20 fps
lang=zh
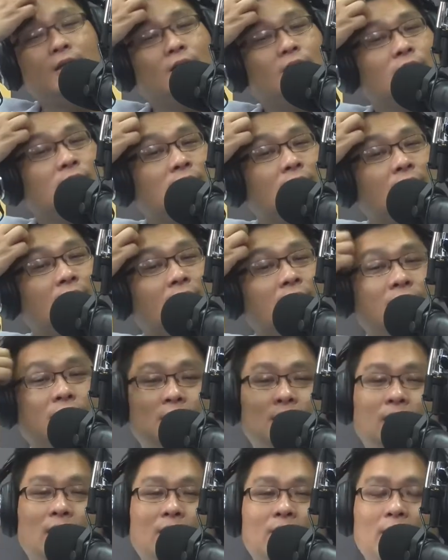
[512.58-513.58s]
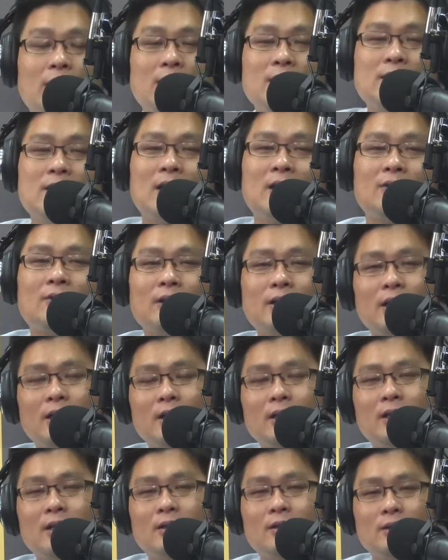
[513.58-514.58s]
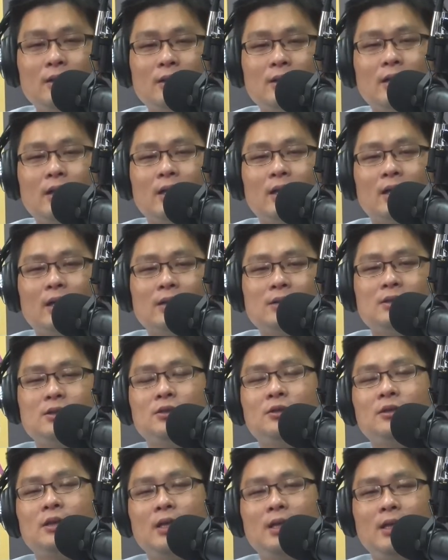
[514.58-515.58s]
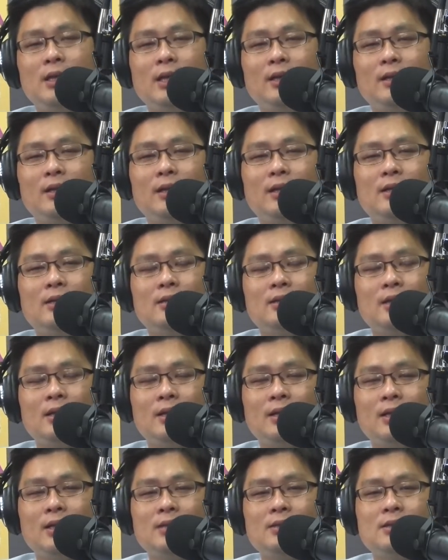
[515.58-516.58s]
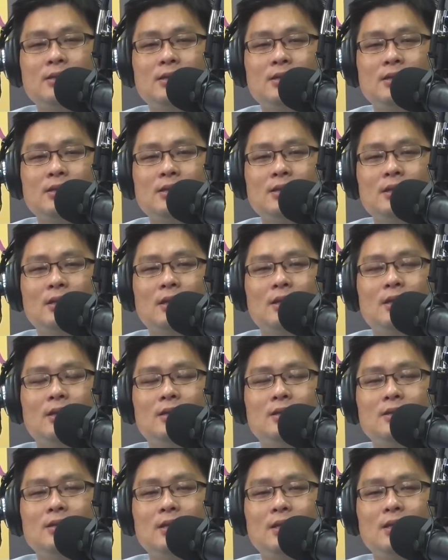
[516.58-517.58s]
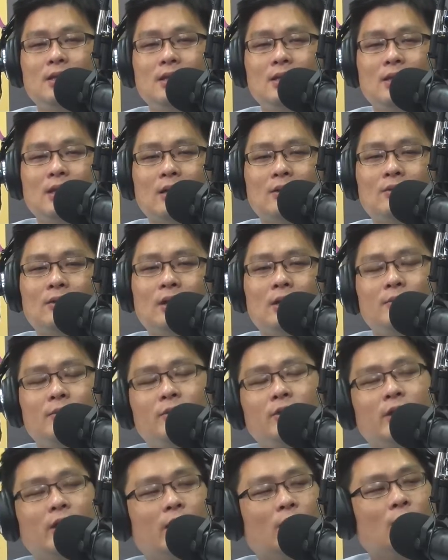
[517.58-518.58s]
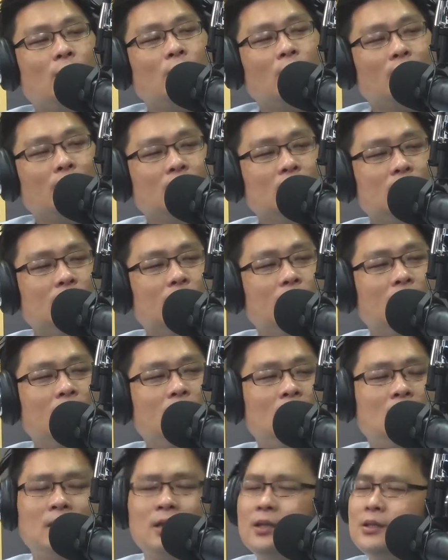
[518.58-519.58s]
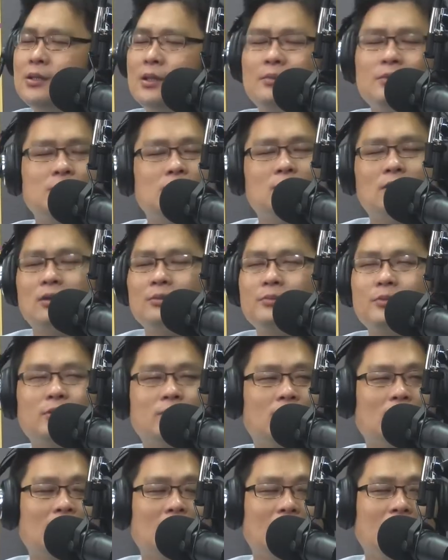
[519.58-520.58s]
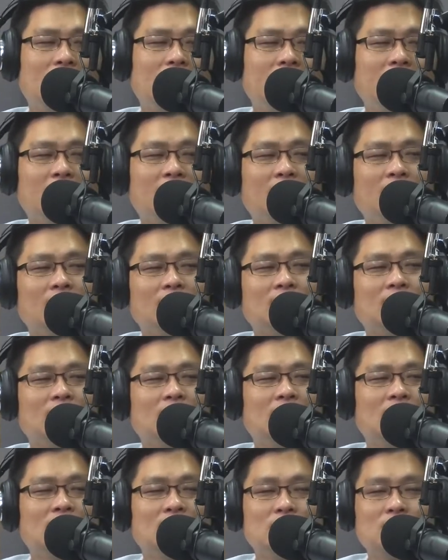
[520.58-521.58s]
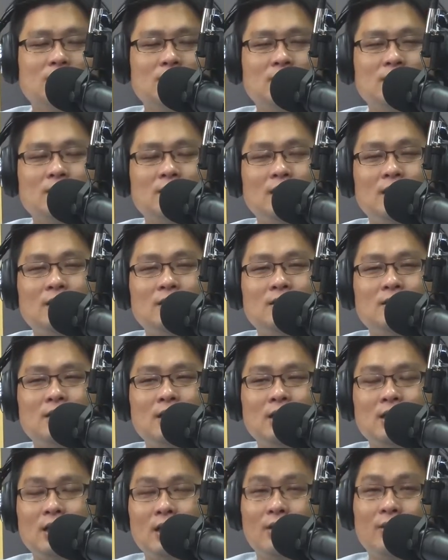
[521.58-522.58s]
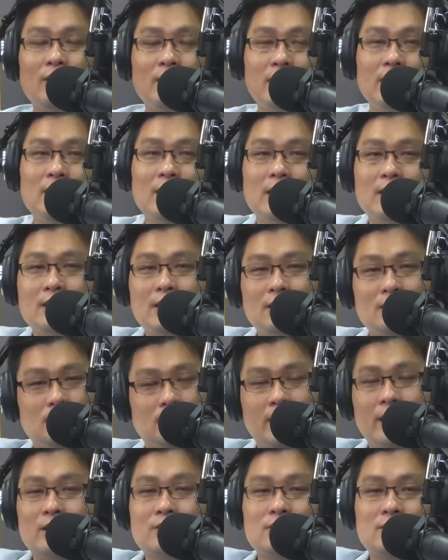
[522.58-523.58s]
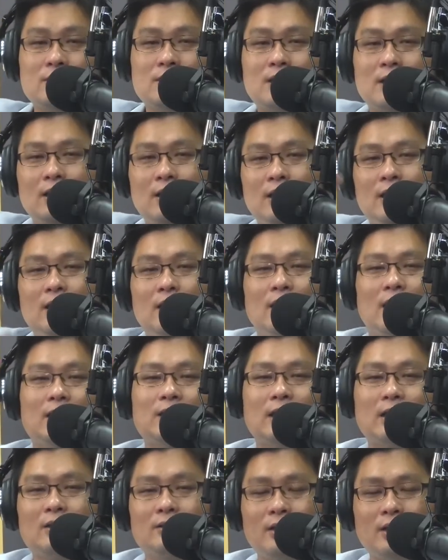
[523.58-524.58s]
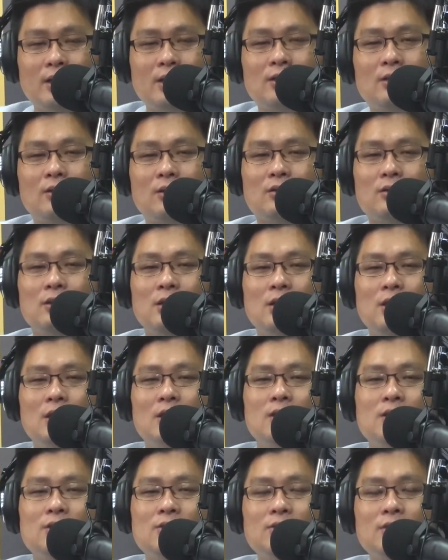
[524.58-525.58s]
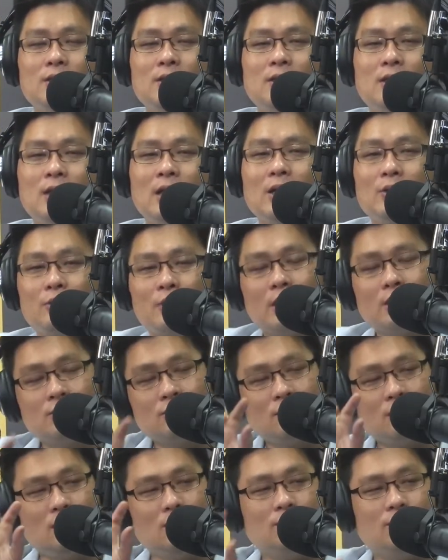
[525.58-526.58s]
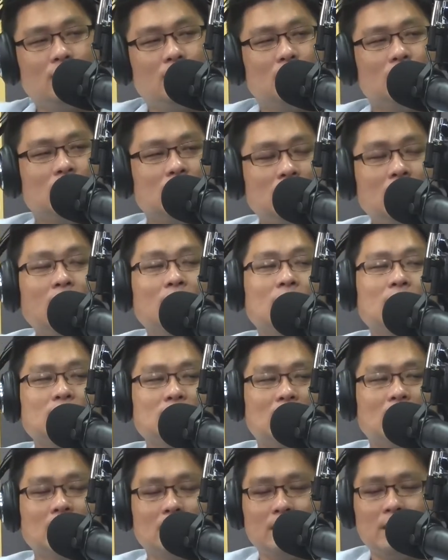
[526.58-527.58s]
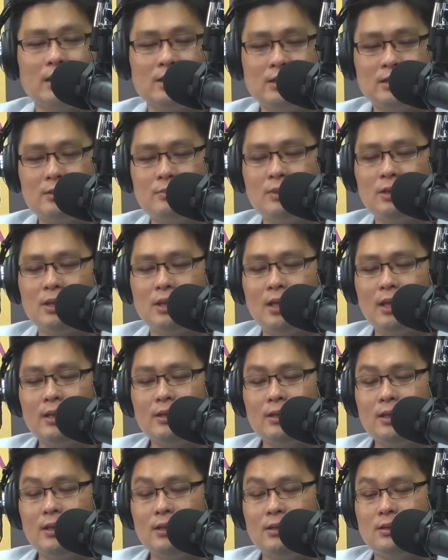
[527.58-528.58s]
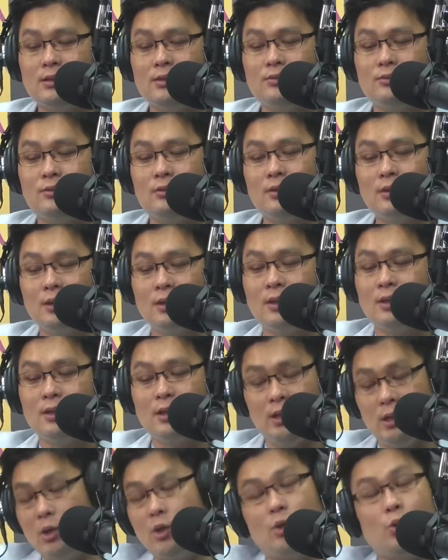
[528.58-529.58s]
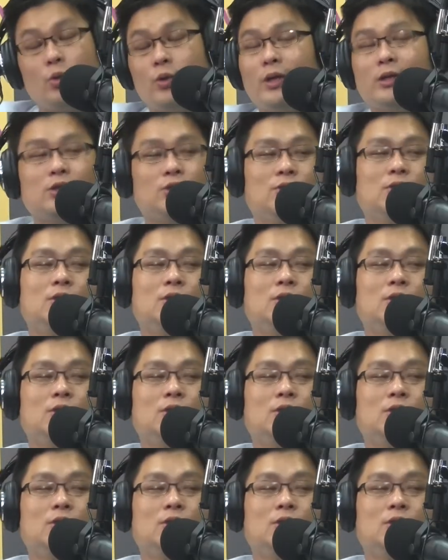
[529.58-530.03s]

是安因为这一块，一在环境给柯林干啦，这种语言给给给是。日记啊，过来买来，花语嘛，英语差不多拢无啦，系啊，所以因因诶环境内底就听出济，啊，大拢安尼讲，所以伊爱分较做意诶语言拢是安尼，你来进伫咧内底时阵，伊拢会分较做意